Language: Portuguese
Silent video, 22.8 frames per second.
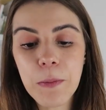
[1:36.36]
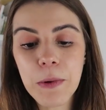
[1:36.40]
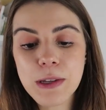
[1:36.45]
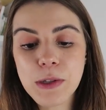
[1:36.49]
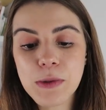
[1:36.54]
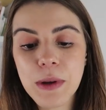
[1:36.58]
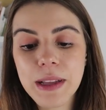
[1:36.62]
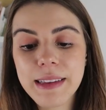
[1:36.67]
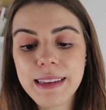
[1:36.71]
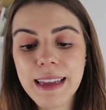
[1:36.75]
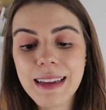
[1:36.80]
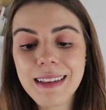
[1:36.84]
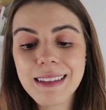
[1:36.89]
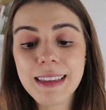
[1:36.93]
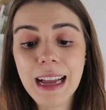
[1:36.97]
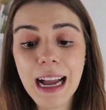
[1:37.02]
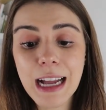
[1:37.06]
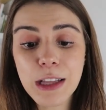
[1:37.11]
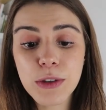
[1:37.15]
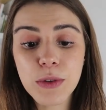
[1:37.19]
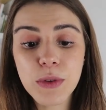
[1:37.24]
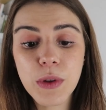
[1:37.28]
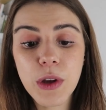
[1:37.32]
após o
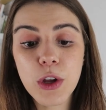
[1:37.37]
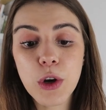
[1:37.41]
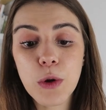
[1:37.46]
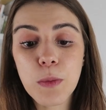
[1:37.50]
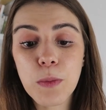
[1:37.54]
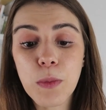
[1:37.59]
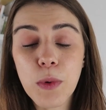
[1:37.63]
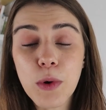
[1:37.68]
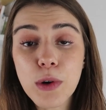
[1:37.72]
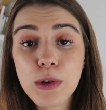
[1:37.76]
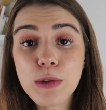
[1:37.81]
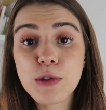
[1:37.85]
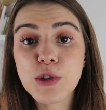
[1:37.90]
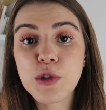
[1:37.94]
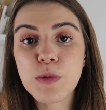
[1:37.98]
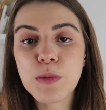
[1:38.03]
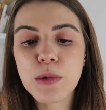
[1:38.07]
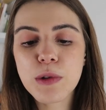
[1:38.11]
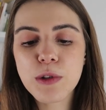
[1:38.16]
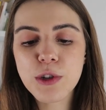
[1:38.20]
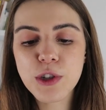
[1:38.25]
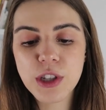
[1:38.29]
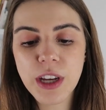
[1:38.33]
atentado no aeroporto de
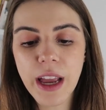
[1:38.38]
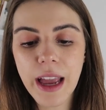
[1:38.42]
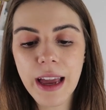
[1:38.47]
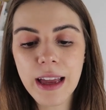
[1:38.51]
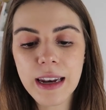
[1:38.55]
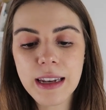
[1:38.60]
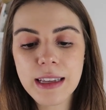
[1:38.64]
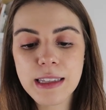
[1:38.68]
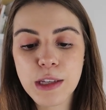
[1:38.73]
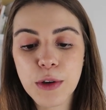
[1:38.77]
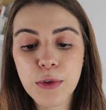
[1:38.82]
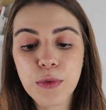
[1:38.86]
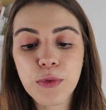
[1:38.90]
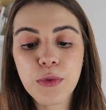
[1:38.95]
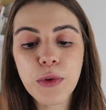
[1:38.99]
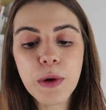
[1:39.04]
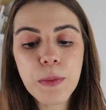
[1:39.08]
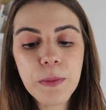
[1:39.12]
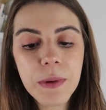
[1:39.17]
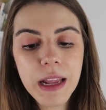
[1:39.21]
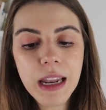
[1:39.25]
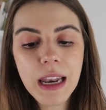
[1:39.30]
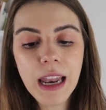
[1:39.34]
Bruxelas, eu
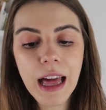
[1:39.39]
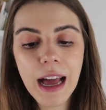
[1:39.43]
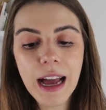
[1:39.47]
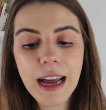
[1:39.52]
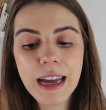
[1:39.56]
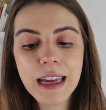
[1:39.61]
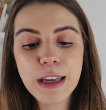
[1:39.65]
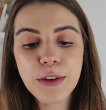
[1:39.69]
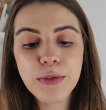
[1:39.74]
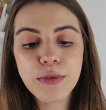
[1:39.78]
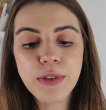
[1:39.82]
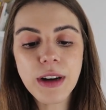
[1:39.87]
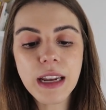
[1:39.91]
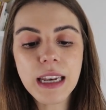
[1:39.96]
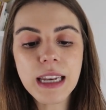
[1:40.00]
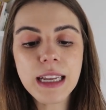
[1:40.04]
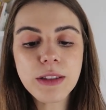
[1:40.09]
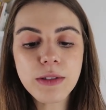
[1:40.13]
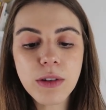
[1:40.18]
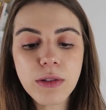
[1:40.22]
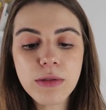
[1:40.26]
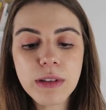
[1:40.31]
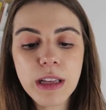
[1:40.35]
fui para lá e
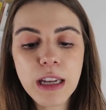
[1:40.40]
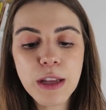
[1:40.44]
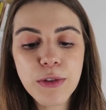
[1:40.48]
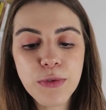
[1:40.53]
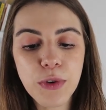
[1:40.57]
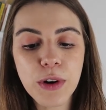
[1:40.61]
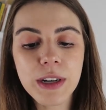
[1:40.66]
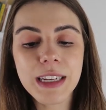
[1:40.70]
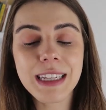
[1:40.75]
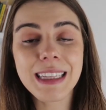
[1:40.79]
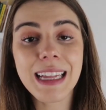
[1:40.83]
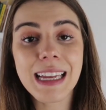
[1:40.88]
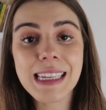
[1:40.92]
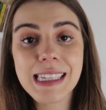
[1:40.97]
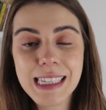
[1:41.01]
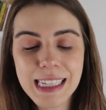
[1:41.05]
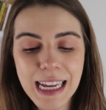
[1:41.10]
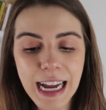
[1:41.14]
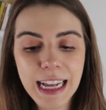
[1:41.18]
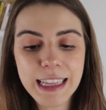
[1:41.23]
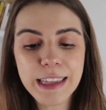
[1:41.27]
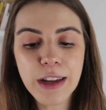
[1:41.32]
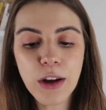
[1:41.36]
falando ao telefone na
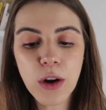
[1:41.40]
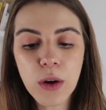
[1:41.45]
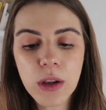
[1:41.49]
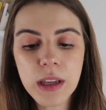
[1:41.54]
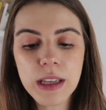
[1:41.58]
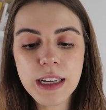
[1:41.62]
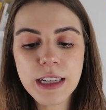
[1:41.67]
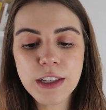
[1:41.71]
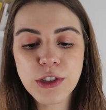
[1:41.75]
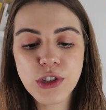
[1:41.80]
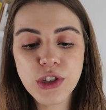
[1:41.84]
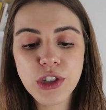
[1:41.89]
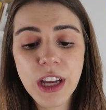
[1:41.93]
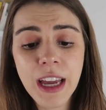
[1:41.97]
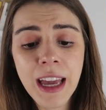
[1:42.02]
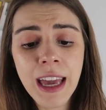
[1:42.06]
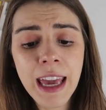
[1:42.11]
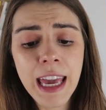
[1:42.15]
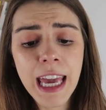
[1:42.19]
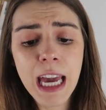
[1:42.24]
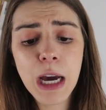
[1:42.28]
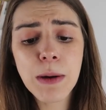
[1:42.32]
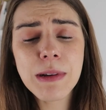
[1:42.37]
escada
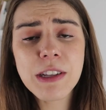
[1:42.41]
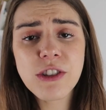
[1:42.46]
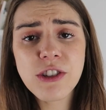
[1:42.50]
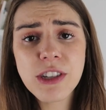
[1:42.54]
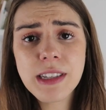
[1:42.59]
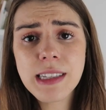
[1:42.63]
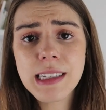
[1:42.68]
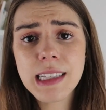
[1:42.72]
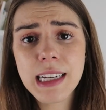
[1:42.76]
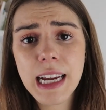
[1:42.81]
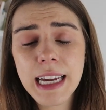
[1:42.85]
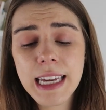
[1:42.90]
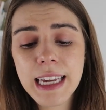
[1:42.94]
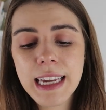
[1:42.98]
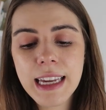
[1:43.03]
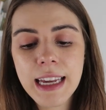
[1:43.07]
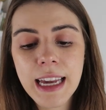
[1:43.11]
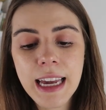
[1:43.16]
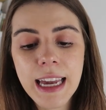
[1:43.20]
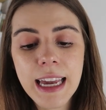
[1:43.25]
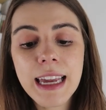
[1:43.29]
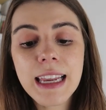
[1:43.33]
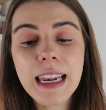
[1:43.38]
rolante, eu me
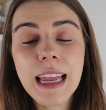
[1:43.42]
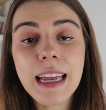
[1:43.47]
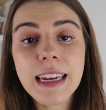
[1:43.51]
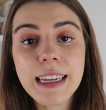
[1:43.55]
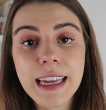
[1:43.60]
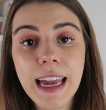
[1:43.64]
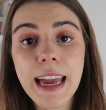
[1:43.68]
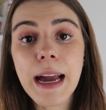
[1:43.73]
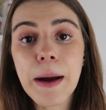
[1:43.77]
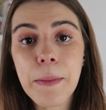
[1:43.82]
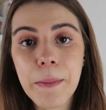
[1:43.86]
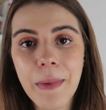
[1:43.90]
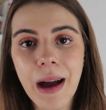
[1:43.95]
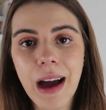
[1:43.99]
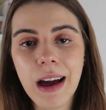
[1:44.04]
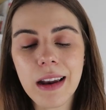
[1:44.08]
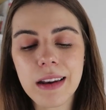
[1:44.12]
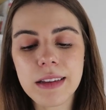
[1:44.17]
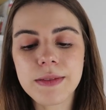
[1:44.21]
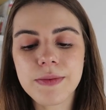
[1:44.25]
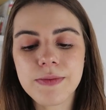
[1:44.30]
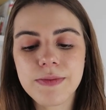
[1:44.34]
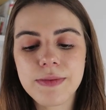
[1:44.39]
distraí e larguei a
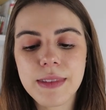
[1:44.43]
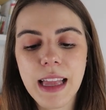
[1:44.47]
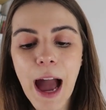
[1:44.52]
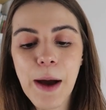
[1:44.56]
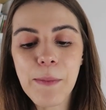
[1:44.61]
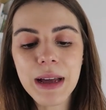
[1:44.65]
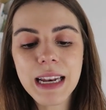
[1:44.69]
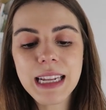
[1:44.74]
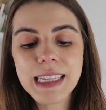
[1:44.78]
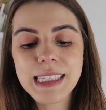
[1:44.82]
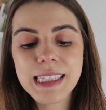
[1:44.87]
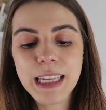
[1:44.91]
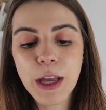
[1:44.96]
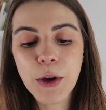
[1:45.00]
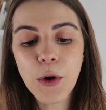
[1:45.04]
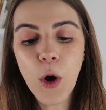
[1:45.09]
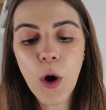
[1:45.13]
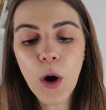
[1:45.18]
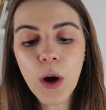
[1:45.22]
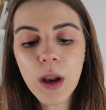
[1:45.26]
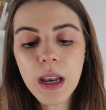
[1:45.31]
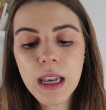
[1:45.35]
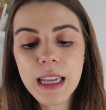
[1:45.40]
mala. A mala
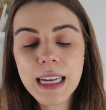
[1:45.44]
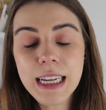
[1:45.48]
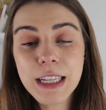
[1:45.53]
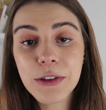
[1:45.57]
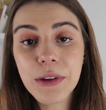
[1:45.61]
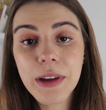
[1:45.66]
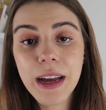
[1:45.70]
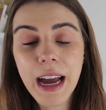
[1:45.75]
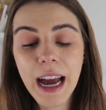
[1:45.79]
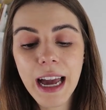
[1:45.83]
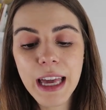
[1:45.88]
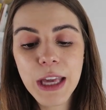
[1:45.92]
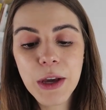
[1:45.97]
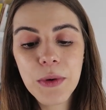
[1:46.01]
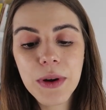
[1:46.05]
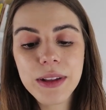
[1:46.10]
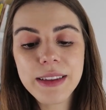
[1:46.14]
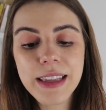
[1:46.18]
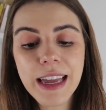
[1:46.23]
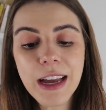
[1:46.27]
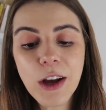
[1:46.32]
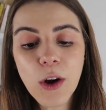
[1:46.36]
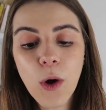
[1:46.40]
saiu rolando e caiu
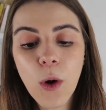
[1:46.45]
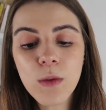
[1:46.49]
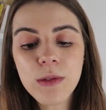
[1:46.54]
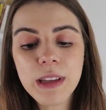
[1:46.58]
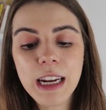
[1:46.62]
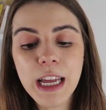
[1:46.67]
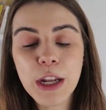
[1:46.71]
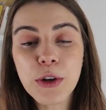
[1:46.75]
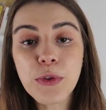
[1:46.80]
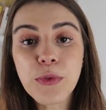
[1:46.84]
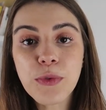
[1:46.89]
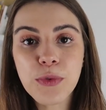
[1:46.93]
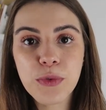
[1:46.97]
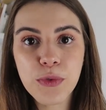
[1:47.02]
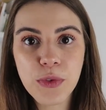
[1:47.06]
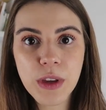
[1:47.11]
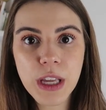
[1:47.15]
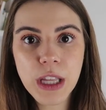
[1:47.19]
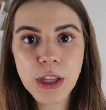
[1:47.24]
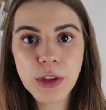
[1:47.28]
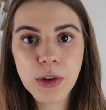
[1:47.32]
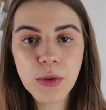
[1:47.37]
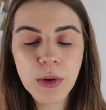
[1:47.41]
até encontrar um
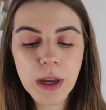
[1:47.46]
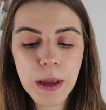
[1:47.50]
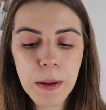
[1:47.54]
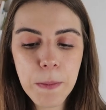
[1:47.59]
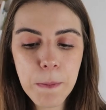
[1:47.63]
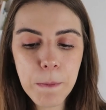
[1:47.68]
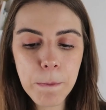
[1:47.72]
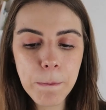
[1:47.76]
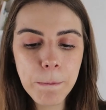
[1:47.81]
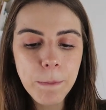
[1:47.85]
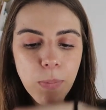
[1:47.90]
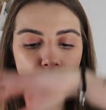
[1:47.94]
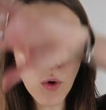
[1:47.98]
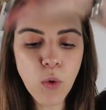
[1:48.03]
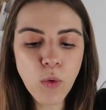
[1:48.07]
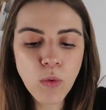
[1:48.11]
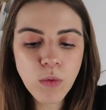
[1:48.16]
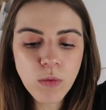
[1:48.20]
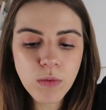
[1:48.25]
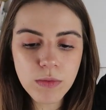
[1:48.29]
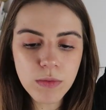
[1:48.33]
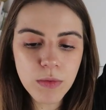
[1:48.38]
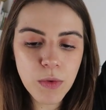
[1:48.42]
vidro e bum,
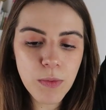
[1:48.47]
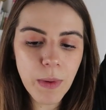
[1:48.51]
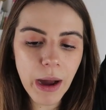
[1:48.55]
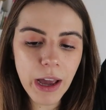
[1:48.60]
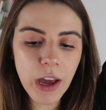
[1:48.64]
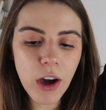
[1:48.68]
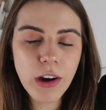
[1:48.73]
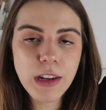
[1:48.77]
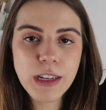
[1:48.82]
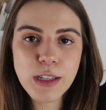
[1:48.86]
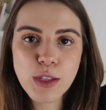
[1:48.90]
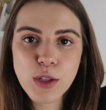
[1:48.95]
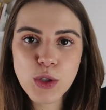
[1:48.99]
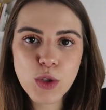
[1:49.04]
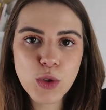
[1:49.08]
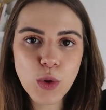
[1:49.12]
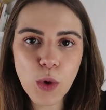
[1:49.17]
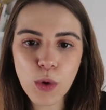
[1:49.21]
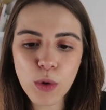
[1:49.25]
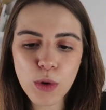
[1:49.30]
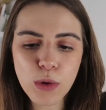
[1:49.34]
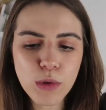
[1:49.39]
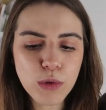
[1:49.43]
um maior
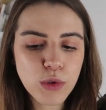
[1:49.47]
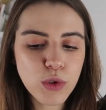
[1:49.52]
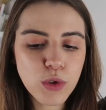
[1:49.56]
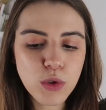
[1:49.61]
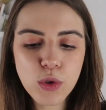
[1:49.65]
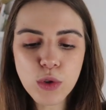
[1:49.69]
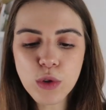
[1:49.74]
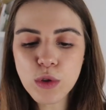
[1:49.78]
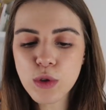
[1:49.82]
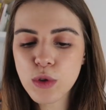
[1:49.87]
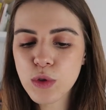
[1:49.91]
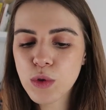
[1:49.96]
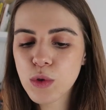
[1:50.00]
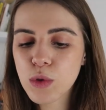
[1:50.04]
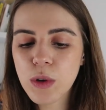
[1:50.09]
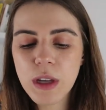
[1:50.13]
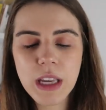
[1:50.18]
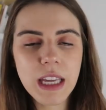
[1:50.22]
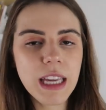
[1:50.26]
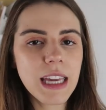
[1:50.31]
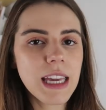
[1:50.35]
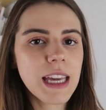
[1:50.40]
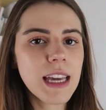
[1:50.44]
estouro.
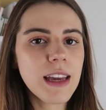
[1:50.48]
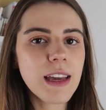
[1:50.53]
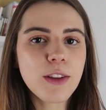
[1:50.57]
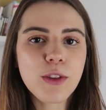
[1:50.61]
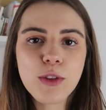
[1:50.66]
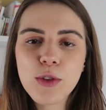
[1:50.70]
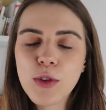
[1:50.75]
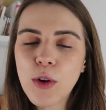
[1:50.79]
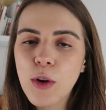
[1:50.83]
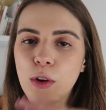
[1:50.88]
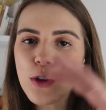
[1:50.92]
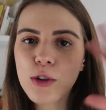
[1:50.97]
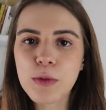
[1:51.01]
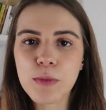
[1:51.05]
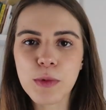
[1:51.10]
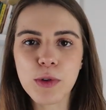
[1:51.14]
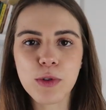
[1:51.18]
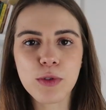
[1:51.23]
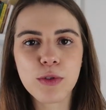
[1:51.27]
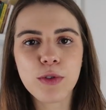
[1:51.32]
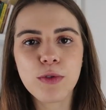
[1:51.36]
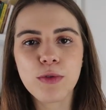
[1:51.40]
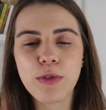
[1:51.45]
Susto e todo
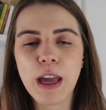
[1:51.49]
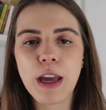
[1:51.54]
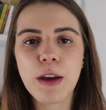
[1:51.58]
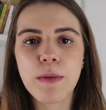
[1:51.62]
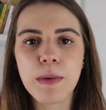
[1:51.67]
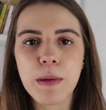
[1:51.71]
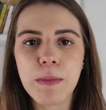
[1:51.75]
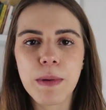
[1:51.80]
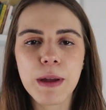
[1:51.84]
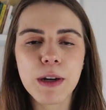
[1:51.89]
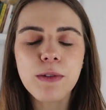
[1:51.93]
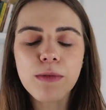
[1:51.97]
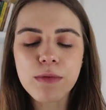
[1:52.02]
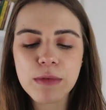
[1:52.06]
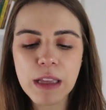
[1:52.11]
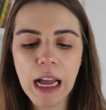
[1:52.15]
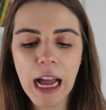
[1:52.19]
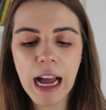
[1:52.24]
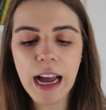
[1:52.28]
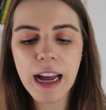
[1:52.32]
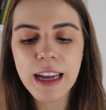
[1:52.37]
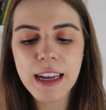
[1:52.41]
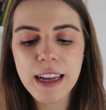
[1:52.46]
mundo veio me
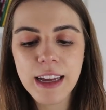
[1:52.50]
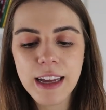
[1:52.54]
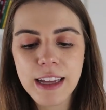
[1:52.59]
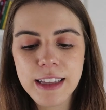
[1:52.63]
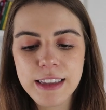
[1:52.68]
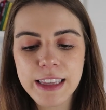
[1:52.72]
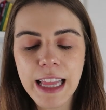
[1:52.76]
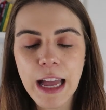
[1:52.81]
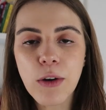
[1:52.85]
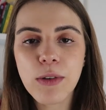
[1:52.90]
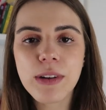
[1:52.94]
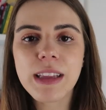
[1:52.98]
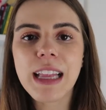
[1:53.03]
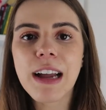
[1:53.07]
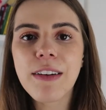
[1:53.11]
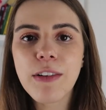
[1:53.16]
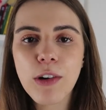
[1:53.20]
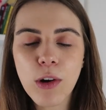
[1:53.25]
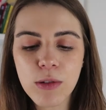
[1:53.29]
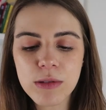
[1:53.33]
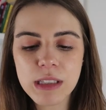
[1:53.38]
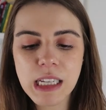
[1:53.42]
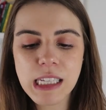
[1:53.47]
perguntar, né, o que
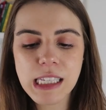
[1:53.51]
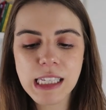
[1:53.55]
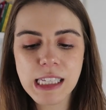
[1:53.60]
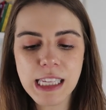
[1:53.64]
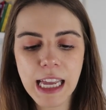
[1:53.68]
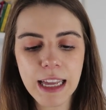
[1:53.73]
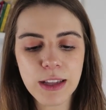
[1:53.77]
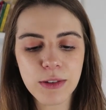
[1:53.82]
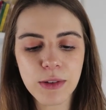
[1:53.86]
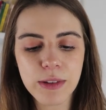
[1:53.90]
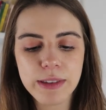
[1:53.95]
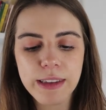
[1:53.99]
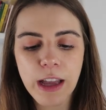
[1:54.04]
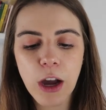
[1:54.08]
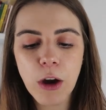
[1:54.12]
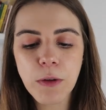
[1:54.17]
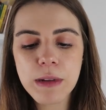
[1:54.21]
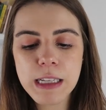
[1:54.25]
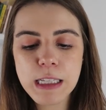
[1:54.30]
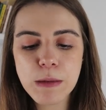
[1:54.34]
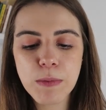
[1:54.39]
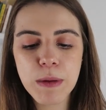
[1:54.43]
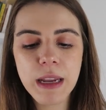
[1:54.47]
estava acontecendo. Até eu
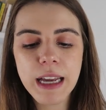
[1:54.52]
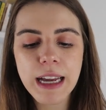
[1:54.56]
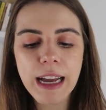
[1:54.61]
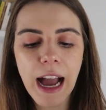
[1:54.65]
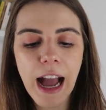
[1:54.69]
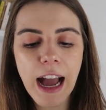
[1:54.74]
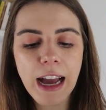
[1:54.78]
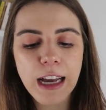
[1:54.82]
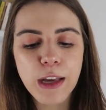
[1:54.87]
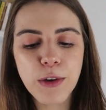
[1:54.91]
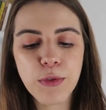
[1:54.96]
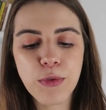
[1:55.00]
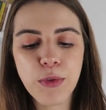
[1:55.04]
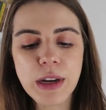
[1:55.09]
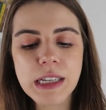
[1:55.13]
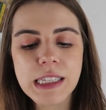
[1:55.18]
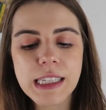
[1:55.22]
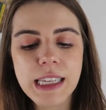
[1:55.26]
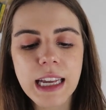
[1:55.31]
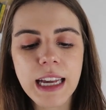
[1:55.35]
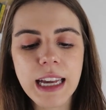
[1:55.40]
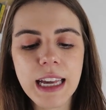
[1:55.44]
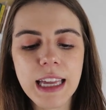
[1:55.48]
me explicar que foi
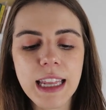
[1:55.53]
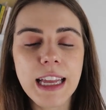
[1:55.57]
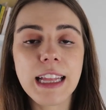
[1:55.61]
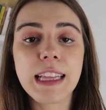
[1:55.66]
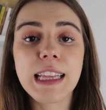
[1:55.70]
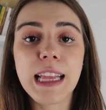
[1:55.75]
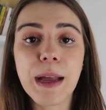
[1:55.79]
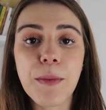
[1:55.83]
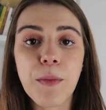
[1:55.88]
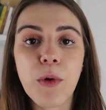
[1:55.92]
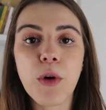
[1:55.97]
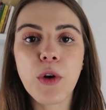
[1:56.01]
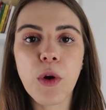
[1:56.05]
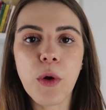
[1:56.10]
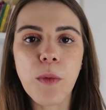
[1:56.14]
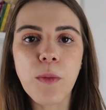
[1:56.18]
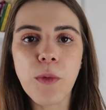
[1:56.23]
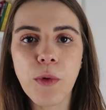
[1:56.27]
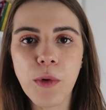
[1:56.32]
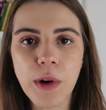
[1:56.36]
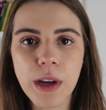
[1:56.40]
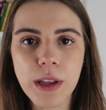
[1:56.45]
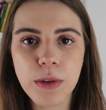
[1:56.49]
sem querer, demorou
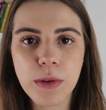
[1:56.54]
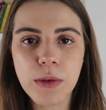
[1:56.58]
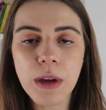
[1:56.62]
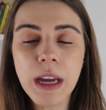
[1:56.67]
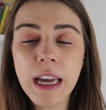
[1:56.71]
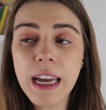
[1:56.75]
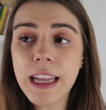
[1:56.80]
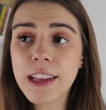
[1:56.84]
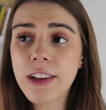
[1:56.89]
muito.